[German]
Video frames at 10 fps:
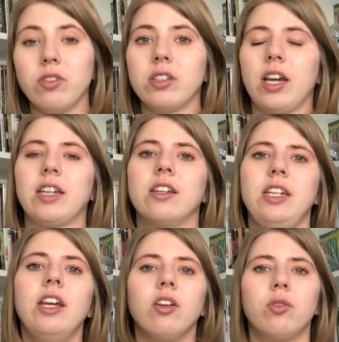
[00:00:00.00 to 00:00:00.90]

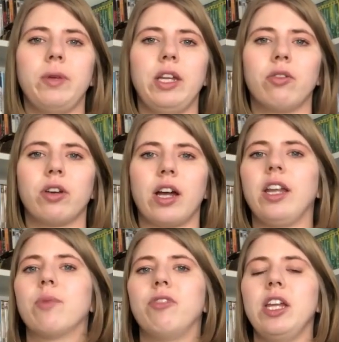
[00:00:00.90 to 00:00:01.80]
Ausgerechnet ihre Nominierung kann
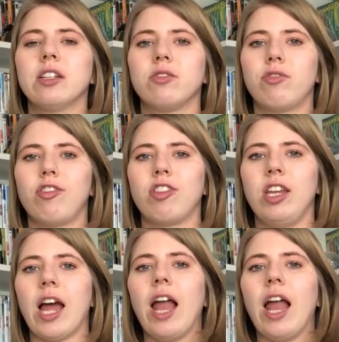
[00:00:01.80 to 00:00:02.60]
ich am wenigsten verstehen.